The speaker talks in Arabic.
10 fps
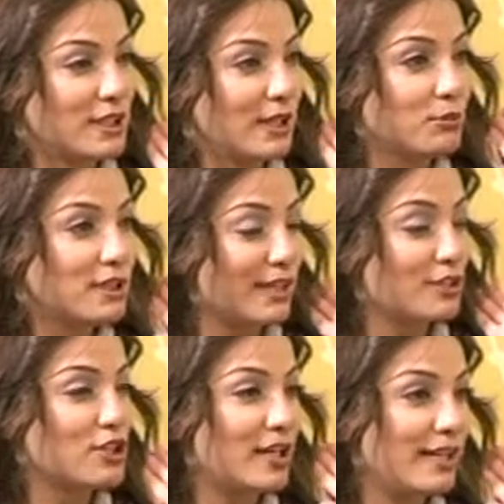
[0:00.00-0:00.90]
لمده
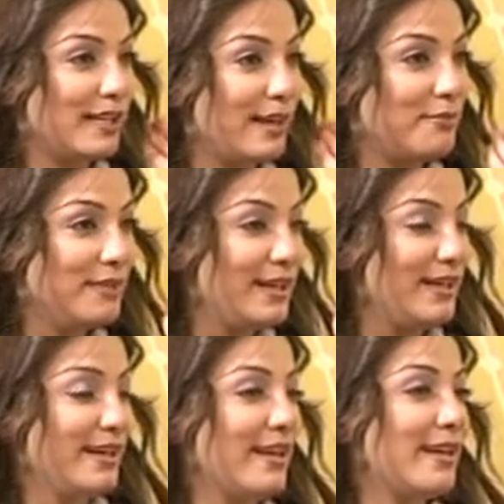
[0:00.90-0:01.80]
10 ايام
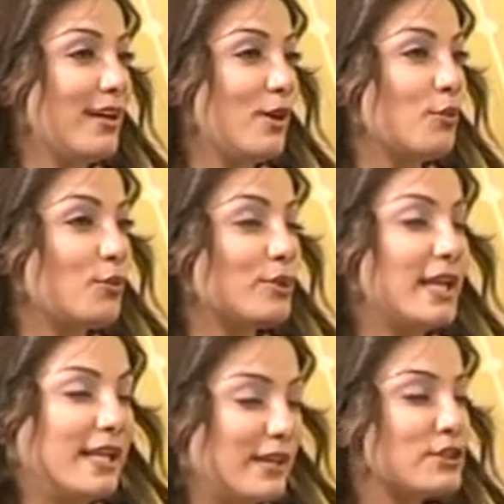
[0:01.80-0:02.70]
اكيد
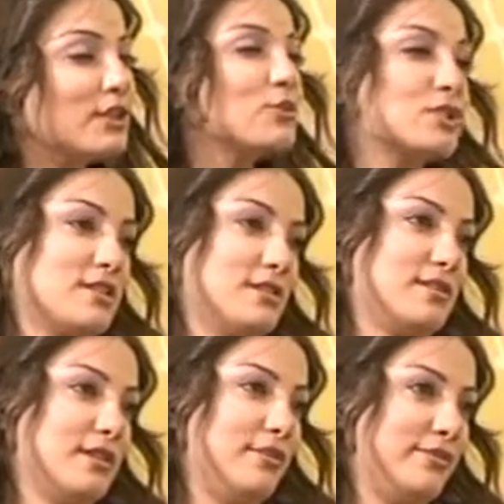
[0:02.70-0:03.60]
يعني عن جد وجهي صار
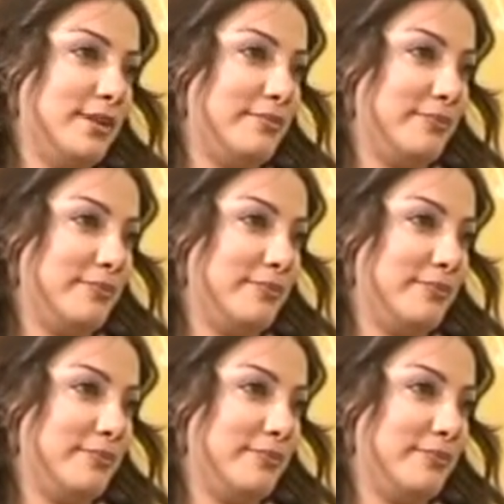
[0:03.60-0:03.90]
صافي